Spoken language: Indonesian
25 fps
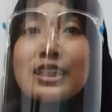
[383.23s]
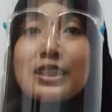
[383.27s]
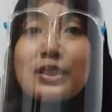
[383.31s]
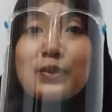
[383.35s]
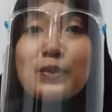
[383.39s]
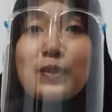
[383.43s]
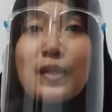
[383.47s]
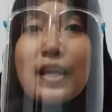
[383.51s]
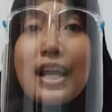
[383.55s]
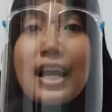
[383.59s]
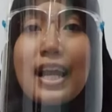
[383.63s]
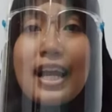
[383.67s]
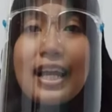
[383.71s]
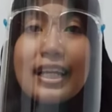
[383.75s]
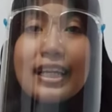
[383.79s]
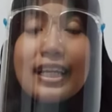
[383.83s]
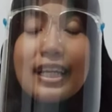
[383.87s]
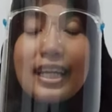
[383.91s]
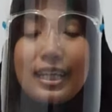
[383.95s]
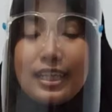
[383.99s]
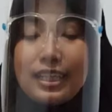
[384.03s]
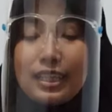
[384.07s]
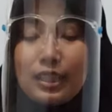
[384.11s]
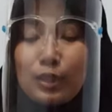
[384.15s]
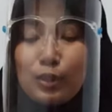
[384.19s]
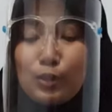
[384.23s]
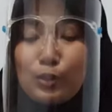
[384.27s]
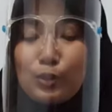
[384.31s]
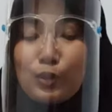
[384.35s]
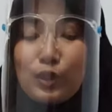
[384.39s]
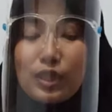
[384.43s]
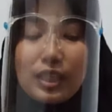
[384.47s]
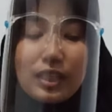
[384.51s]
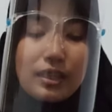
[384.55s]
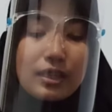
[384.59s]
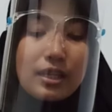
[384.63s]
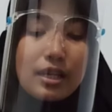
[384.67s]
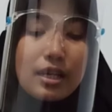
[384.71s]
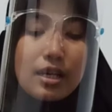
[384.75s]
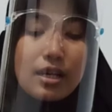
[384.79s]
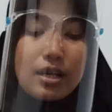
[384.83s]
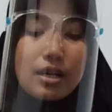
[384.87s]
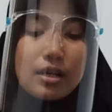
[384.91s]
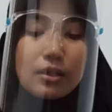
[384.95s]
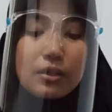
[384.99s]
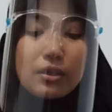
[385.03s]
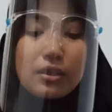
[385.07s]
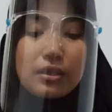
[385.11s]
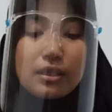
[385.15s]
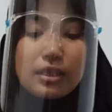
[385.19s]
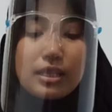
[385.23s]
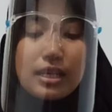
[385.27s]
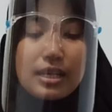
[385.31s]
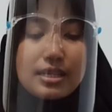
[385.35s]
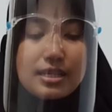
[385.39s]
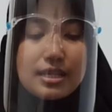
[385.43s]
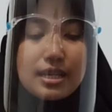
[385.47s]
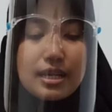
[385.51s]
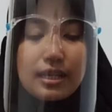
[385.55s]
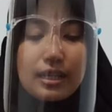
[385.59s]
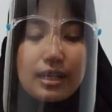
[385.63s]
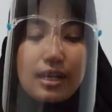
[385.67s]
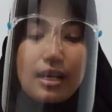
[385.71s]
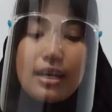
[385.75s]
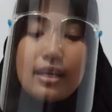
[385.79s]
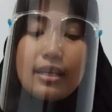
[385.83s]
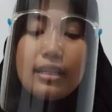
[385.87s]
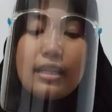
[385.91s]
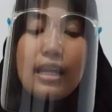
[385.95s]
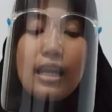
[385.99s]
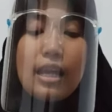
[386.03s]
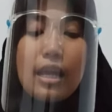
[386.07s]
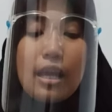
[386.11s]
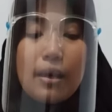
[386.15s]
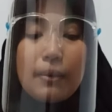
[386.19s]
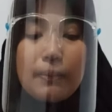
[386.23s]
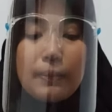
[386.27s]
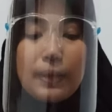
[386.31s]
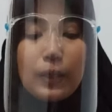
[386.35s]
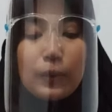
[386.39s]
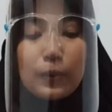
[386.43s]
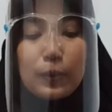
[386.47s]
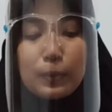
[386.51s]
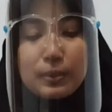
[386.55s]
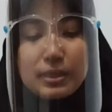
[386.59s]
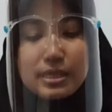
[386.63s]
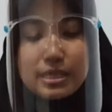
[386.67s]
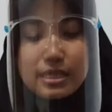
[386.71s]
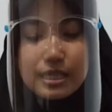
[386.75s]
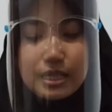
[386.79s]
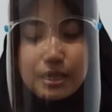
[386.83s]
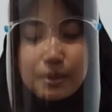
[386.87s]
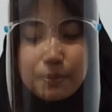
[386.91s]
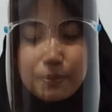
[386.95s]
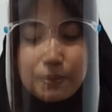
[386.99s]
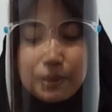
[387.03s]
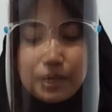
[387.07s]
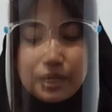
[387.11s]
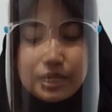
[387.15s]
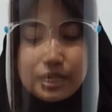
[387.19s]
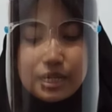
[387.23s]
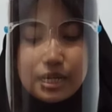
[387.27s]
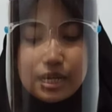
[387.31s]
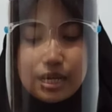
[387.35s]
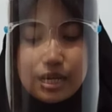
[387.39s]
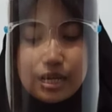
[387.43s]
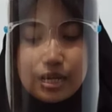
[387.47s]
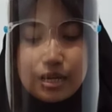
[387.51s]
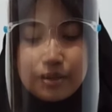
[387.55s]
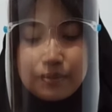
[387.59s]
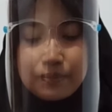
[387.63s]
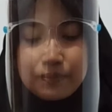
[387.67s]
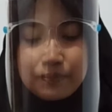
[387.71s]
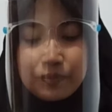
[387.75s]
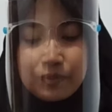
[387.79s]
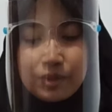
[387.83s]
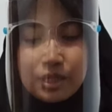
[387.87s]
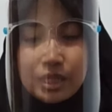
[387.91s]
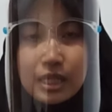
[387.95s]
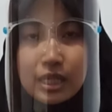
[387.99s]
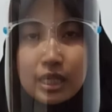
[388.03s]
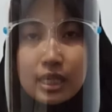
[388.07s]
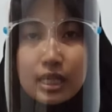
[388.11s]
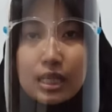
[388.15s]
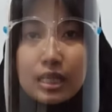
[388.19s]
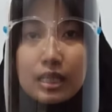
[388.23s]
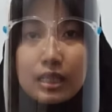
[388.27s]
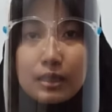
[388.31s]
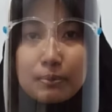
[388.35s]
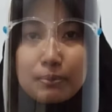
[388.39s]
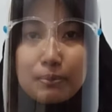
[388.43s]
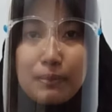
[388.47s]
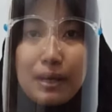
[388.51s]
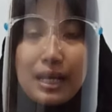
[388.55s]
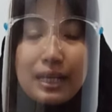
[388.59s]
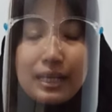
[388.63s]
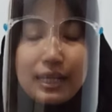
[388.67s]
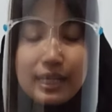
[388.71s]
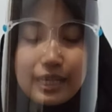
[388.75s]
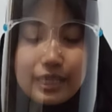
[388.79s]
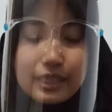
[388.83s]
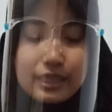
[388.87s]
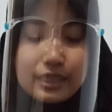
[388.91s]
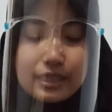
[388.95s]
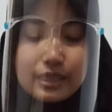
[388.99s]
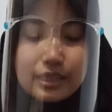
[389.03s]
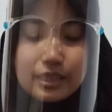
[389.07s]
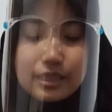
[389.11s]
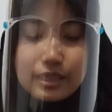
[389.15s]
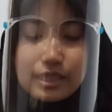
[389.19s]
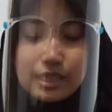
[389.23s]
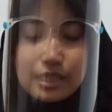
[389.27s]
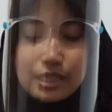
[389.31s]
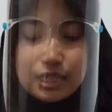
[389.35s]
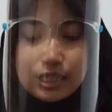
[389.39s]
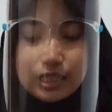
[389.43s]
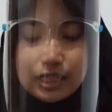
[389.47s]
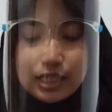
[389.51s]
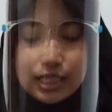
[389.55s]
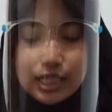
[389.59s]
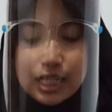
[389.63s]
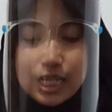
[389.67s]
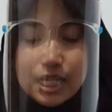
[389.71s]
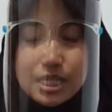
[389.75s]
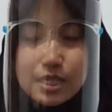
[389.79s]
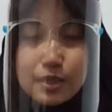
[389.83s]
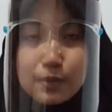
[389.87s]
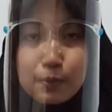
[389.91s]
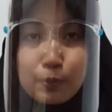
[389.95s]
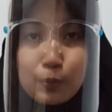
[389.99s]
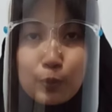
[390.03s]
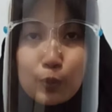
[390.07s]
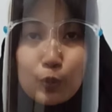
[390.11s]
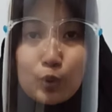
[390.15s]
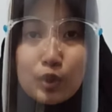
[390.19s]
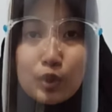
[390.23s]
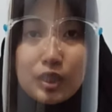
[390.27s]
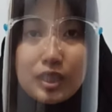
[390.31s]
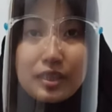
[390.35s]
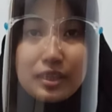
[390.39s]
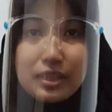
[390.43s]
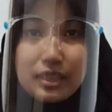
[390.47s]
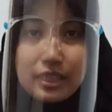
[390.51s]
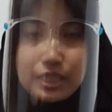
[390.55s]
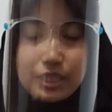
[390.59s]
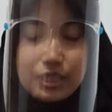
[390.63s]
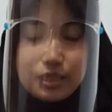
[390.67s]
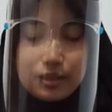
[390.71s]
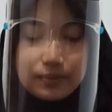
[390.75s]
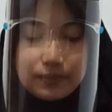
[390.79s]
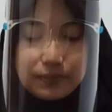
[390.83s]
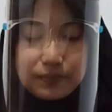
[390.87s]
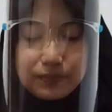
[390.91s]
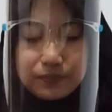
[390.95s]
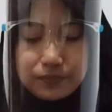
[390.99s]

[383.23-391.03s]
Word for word: kedua yaitu kita gesekkan paku besi pada magnet kira-kira 10 detik